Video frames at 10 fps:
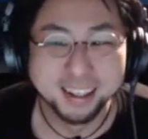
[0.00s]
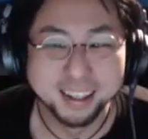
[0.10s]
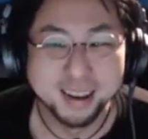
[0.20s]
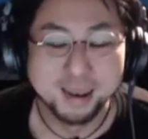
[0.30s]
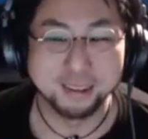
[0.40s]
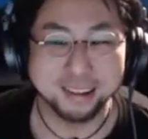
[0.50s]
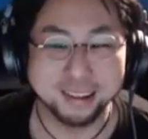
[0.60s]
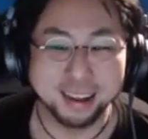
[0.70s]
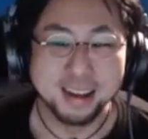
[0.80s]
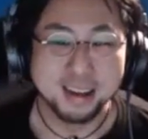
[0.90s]
もうさ、
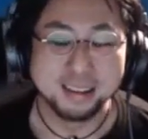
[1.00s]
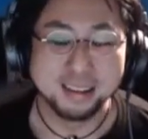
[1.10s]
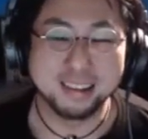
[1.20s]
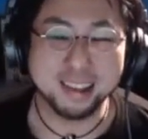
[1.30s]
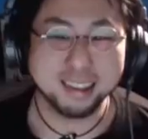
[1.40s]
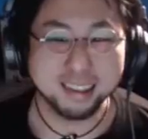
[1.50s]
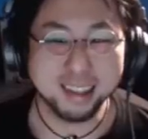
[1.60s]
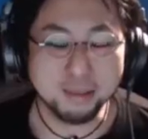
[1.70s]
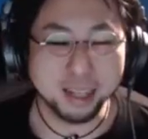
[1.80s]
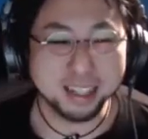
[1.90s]
絶対に
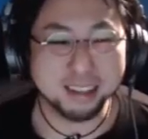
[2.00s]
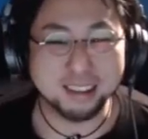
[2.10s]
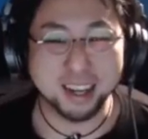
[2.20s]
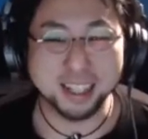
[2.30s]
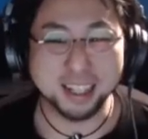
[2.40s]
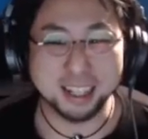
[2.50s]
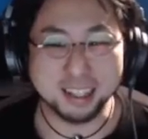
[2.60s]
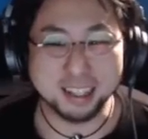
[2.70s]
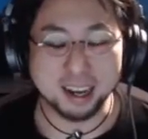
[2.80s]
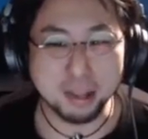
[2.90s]
街ですれ違ったら一
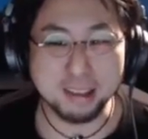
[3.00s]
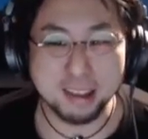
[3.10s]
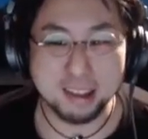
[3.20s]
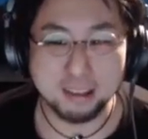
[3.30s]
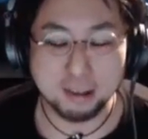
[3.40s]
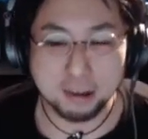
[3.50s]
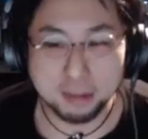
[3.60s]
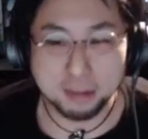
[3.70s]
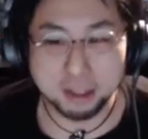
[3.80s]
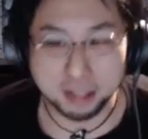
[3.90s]
発で気づくレベル
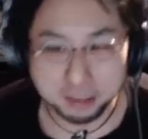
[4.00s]
じゃん。